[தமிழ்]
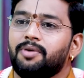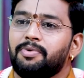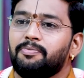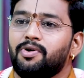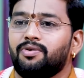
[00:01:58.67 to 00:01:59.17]

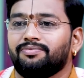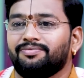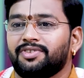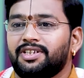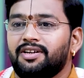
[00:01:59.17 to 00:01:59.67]
எப்படி போகும்
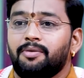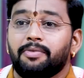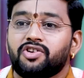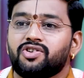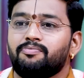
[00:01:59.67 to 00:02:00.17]

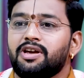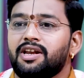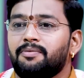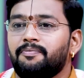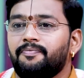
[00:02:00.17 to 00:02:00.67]
மேஷம்
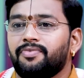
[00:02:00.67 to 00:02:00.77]
மீனம்